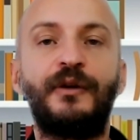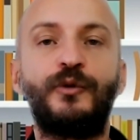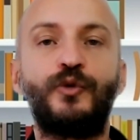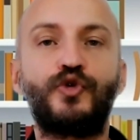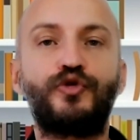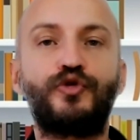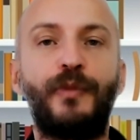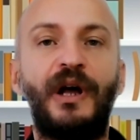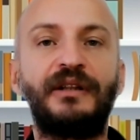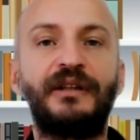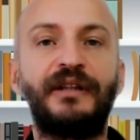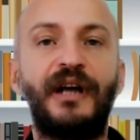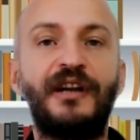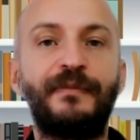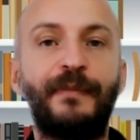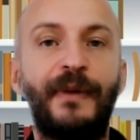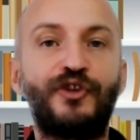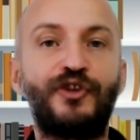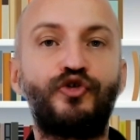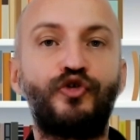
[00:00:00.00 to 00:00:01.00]

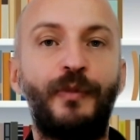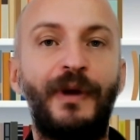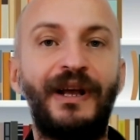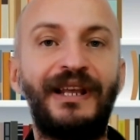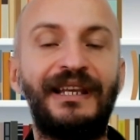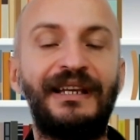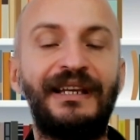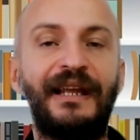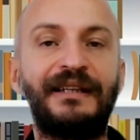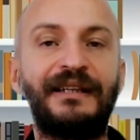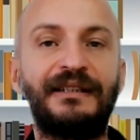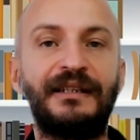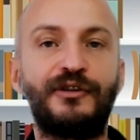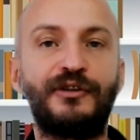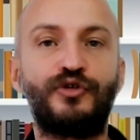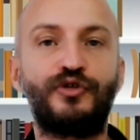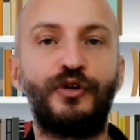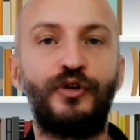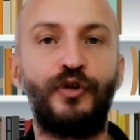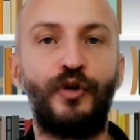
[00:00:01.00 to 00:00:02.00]
Uzmanlar başvurmak gerektiğini
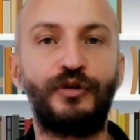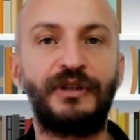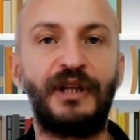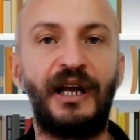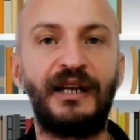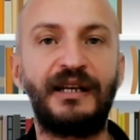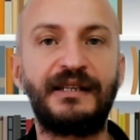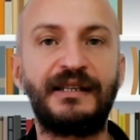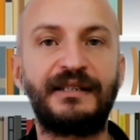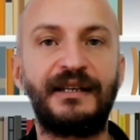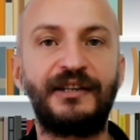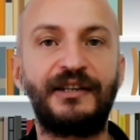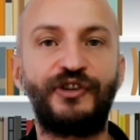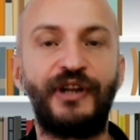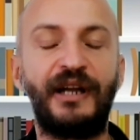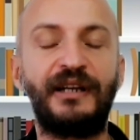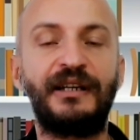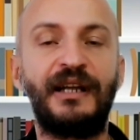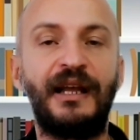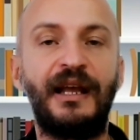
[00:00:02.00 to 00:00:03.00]
söylüyor değerli
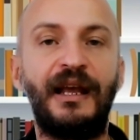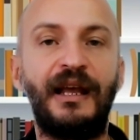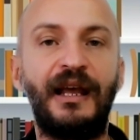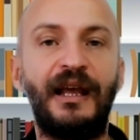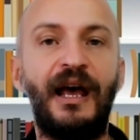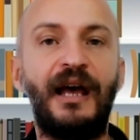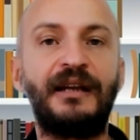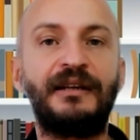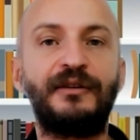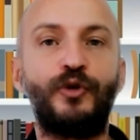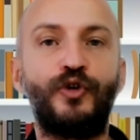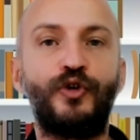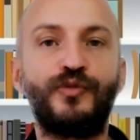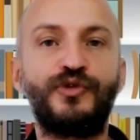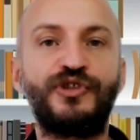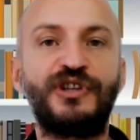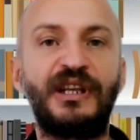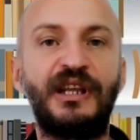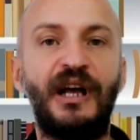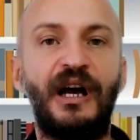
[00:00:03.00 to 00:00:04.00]
izleyiciler. Eğer
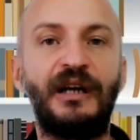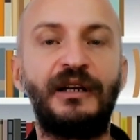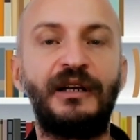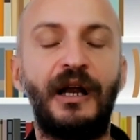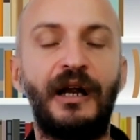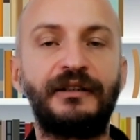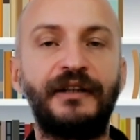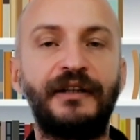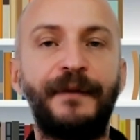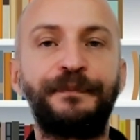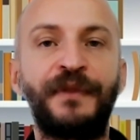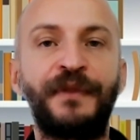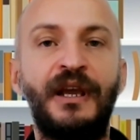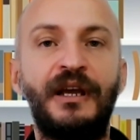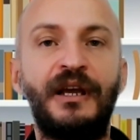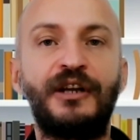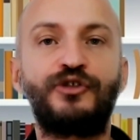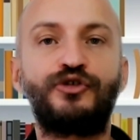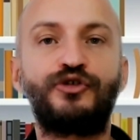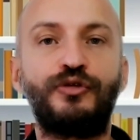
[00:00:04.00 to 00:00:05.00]
önümüzdeki aylarda
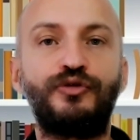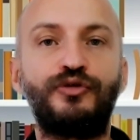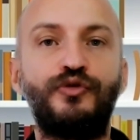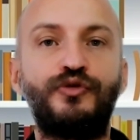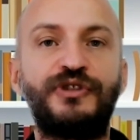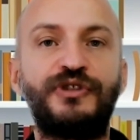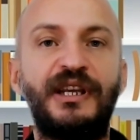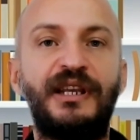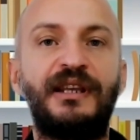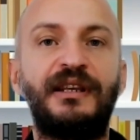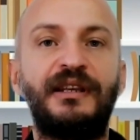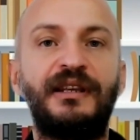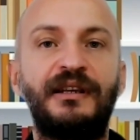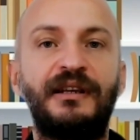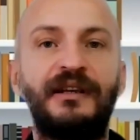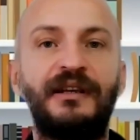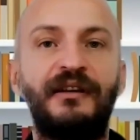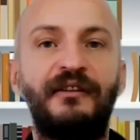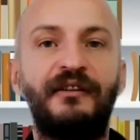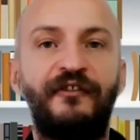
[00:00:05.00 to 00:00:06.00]
çok yüksek
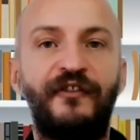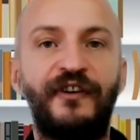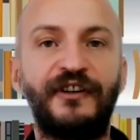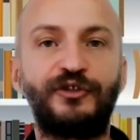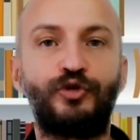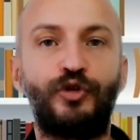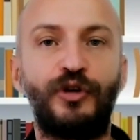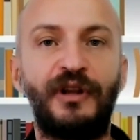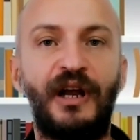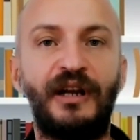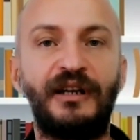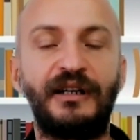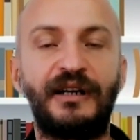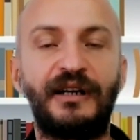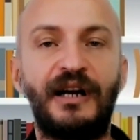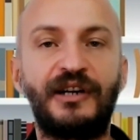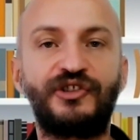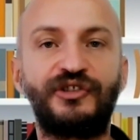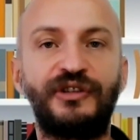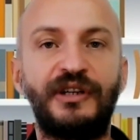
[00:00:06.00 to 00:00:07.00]
e, faturalarla
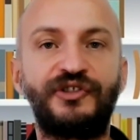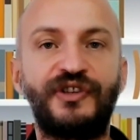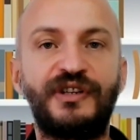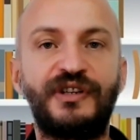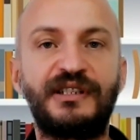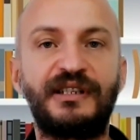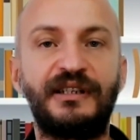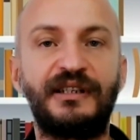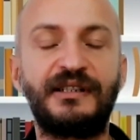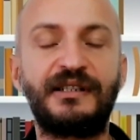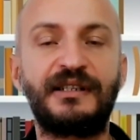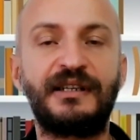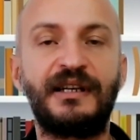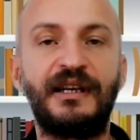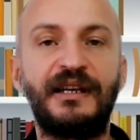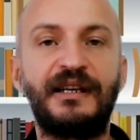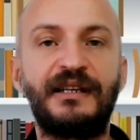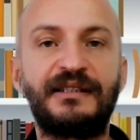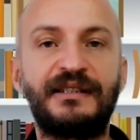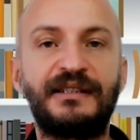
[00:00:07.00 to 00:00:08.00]
karşılaşırsanız
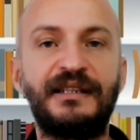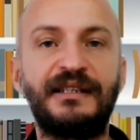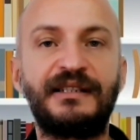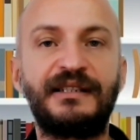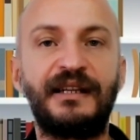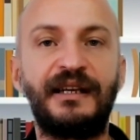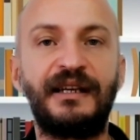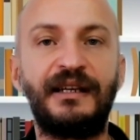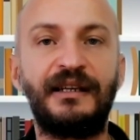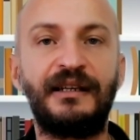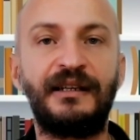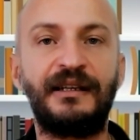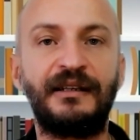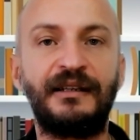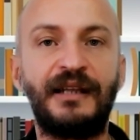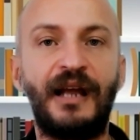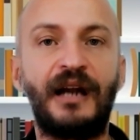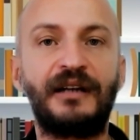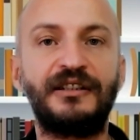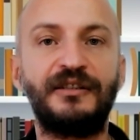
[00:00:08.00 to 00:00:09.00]
siz de e,
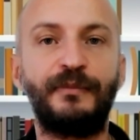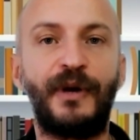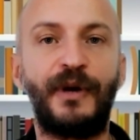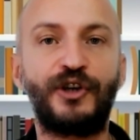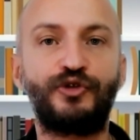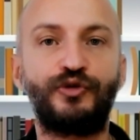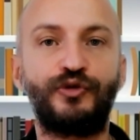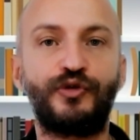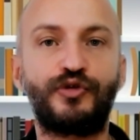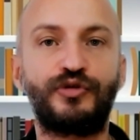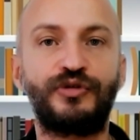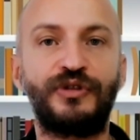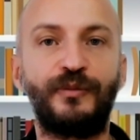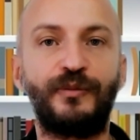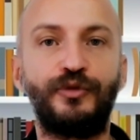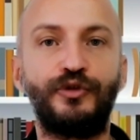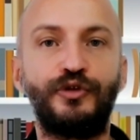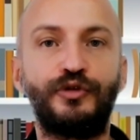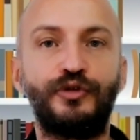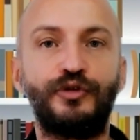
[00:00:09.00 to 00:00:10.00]
yardım
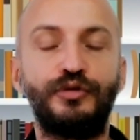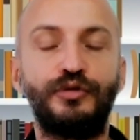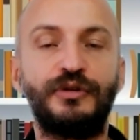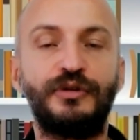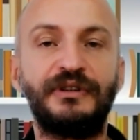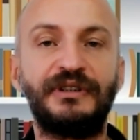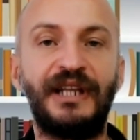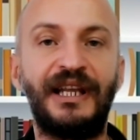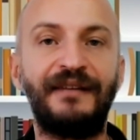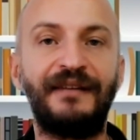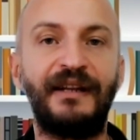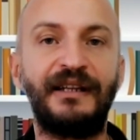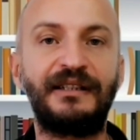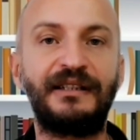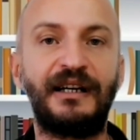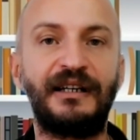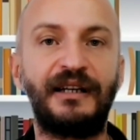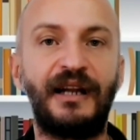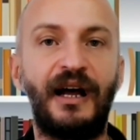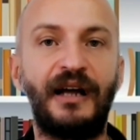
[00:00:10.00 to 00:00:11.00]
başvurusunda bulunun. Devlet
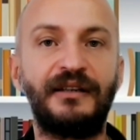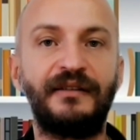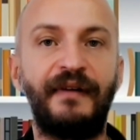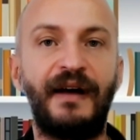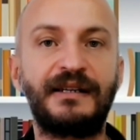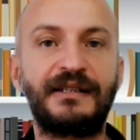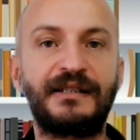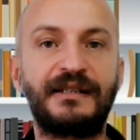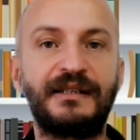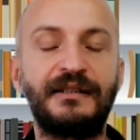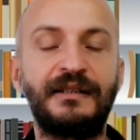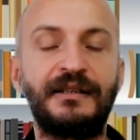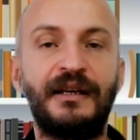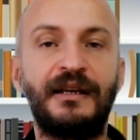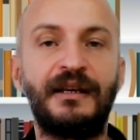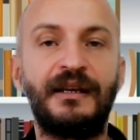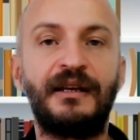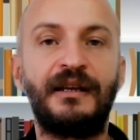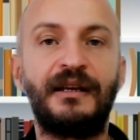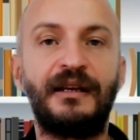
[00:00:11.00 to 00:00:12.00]
kararı versin.
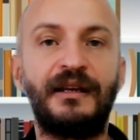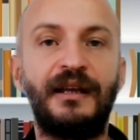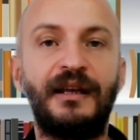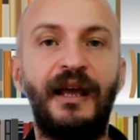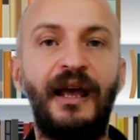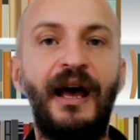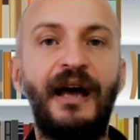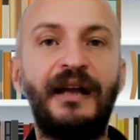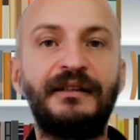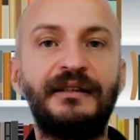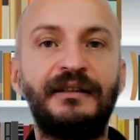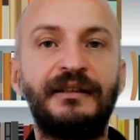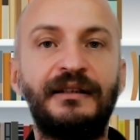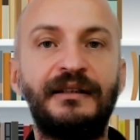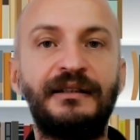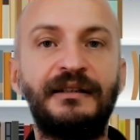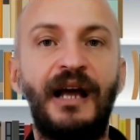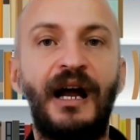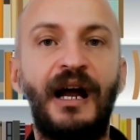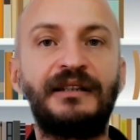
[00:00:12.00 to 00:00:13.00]
E, eğer e,
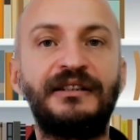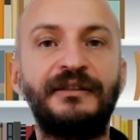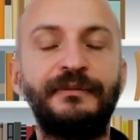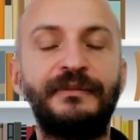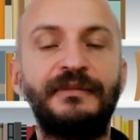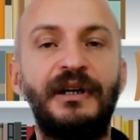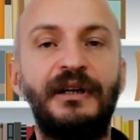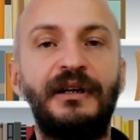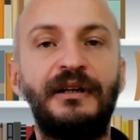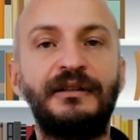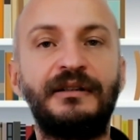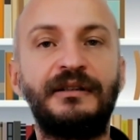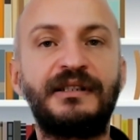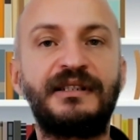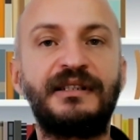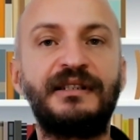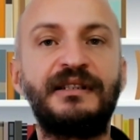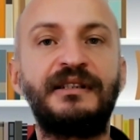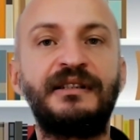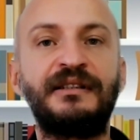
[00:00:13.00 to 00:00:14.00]
yardım
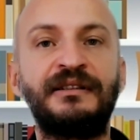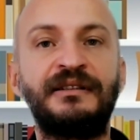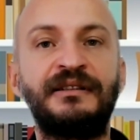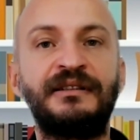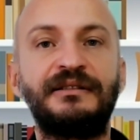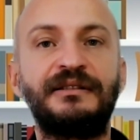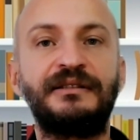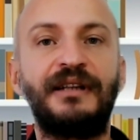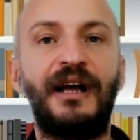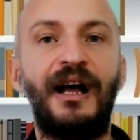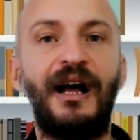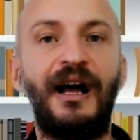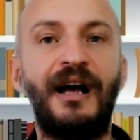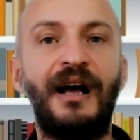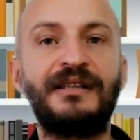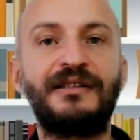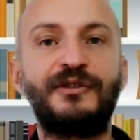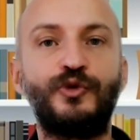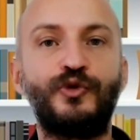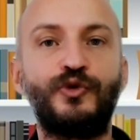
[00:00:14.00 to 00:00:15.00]
sınırının
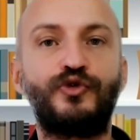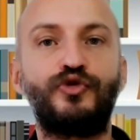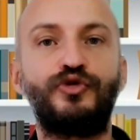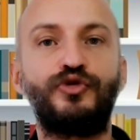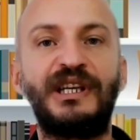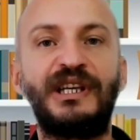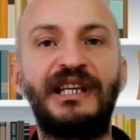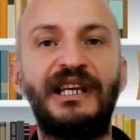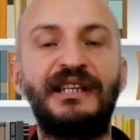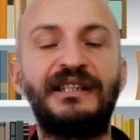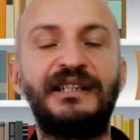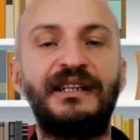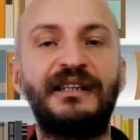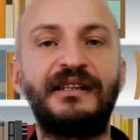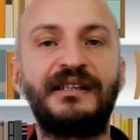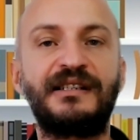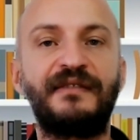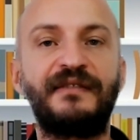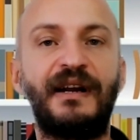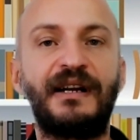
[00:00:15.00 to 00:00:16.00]
az üstünde
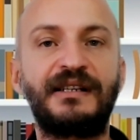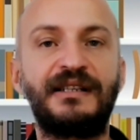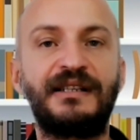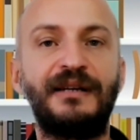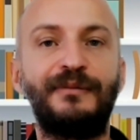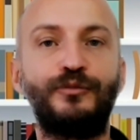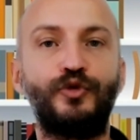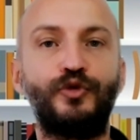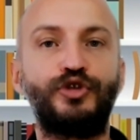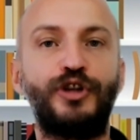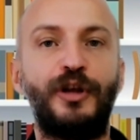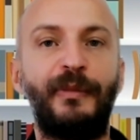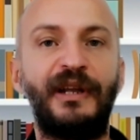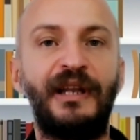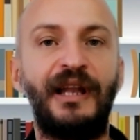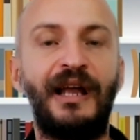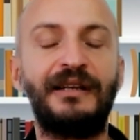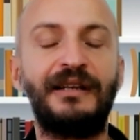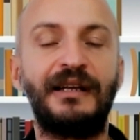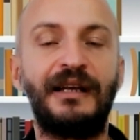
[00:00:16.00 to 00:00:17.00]
geliriniz varsa
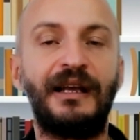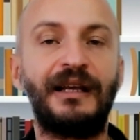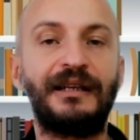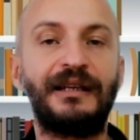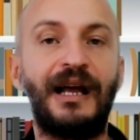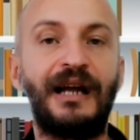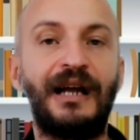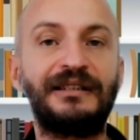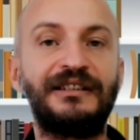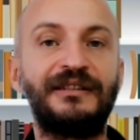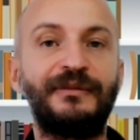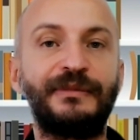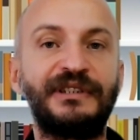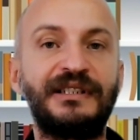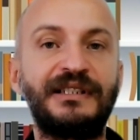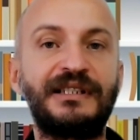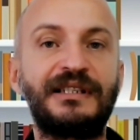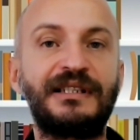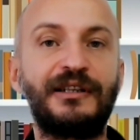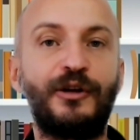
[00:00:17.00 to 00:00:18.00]
muhtemelen
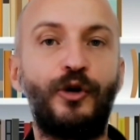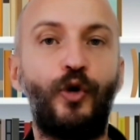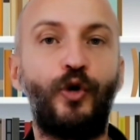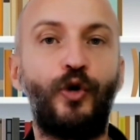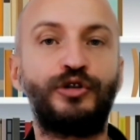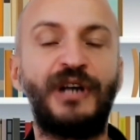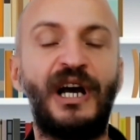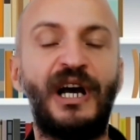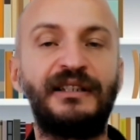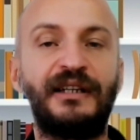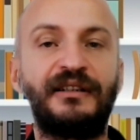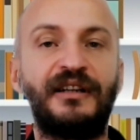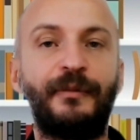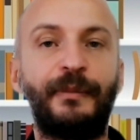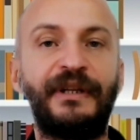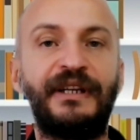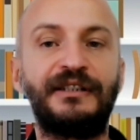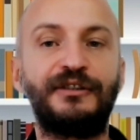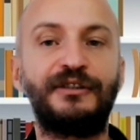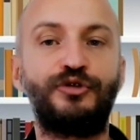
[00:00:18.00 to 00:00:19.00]
yardımınız
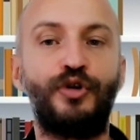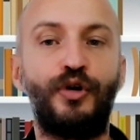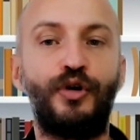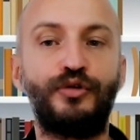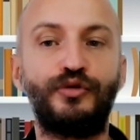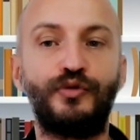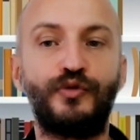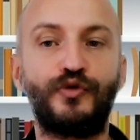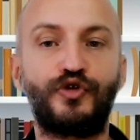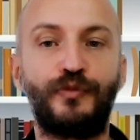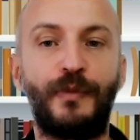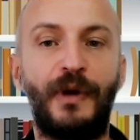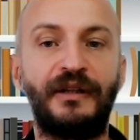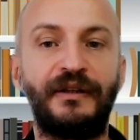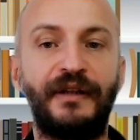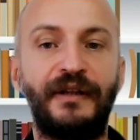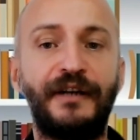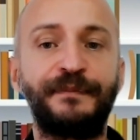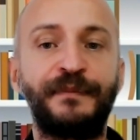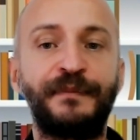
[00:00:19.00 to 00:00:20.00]
onaylanabilir diyor
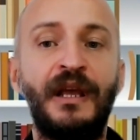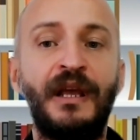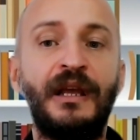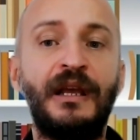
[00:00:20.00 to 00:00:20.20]
uzmanlar.